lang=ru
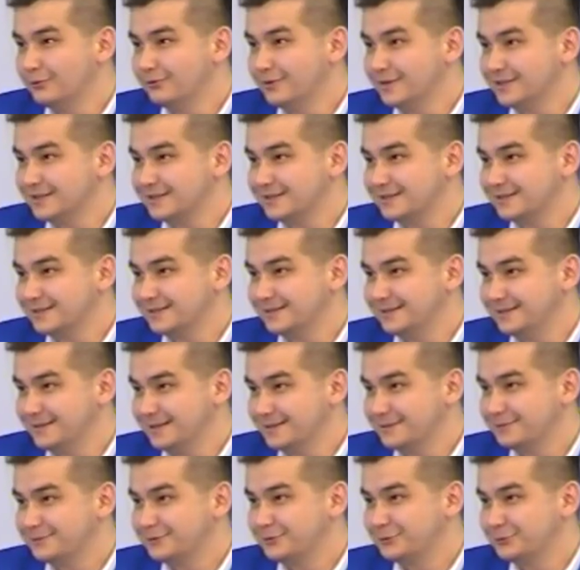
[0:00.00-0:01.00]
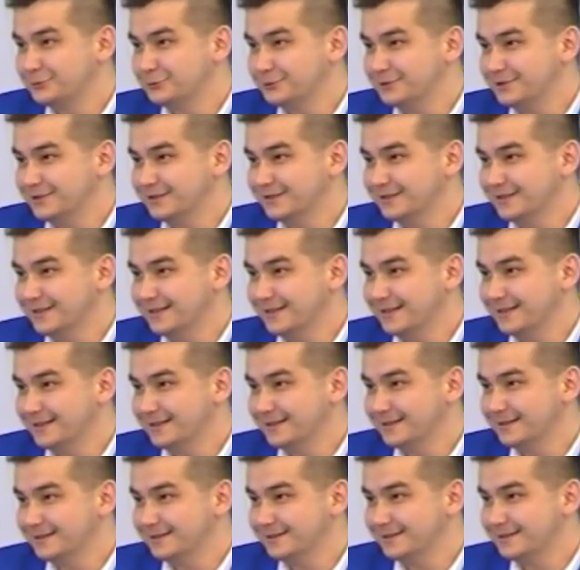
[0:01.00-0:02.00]
вас здесь в студии
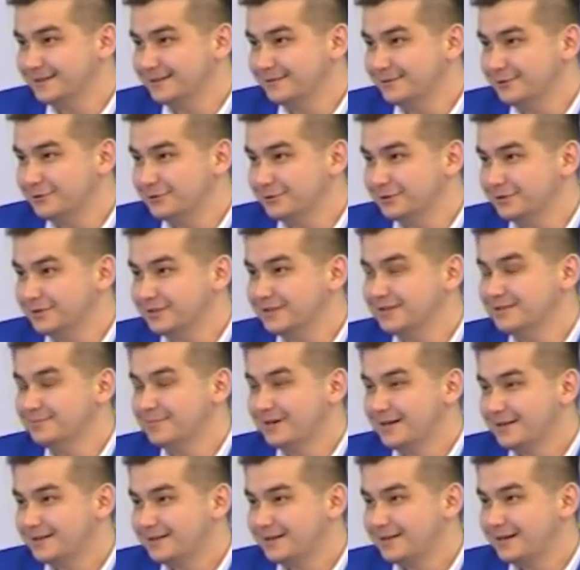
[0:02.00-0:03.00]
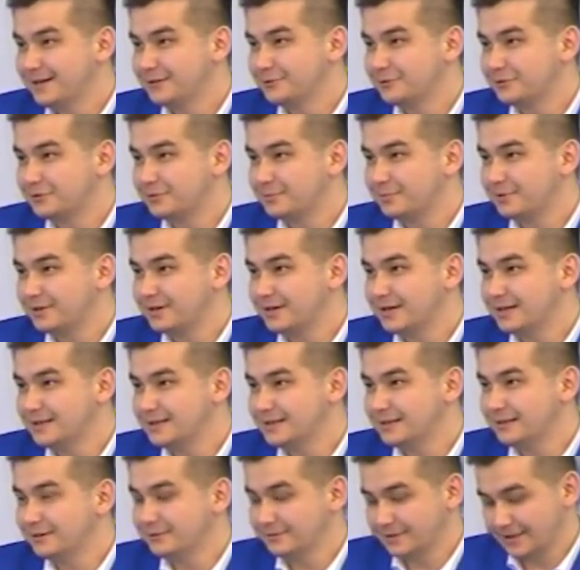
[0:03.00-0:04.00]
на телевизионных дебатах, которые
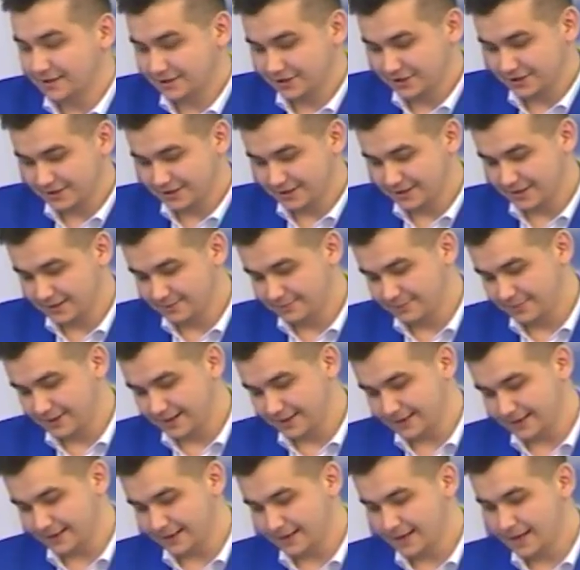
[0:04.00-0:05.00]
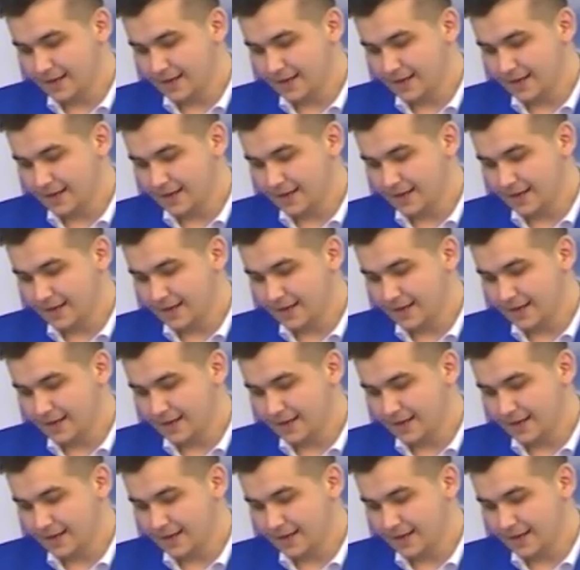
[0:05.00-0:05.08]
проходили в нашей телекомпании.